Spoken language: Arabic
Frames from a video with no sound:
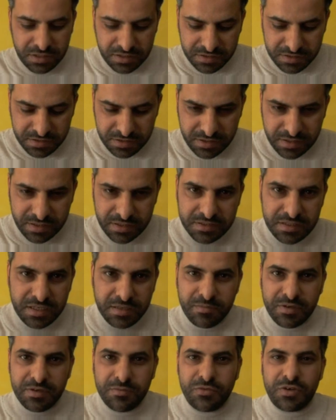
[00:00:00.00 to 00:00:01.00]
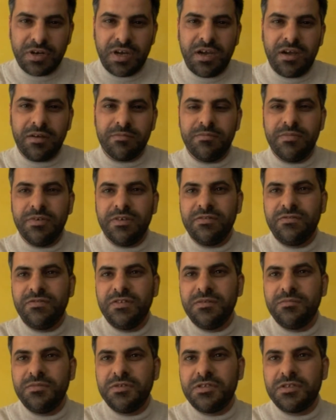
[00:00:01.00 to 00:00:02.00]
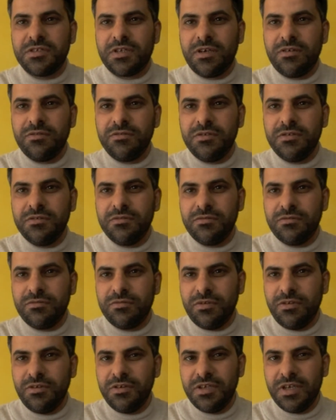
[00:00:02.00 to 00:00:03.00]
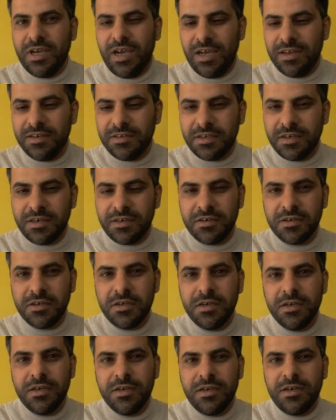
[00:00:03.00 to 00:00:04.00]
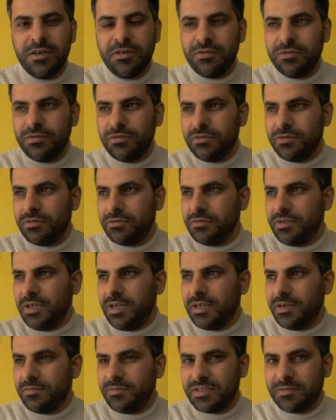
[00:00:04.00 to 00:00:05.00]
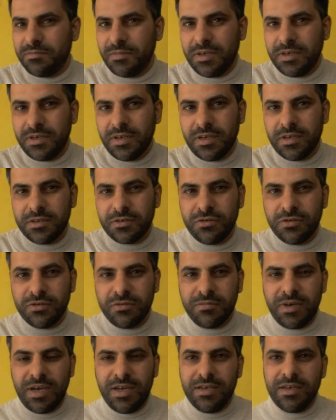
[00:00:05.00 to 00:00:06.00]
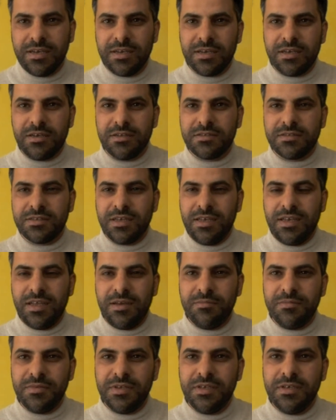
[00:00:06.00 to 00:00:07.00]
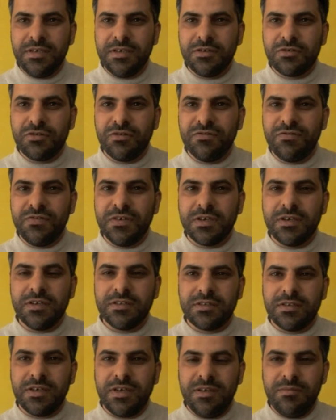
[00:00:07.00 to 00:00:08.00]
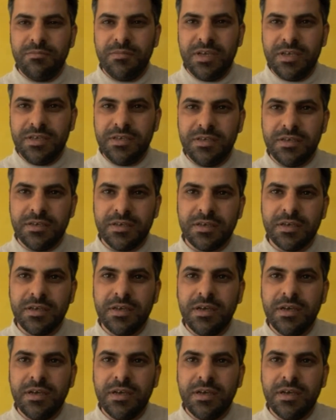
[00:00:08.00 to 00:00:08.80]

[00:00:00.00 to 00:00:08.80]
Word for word: الجيش دائما مرحب فيه بالشراوني وهن أهلنا ونحن بنتمنى يكون مع الخطة الأمنية يكون في خطة إنمائية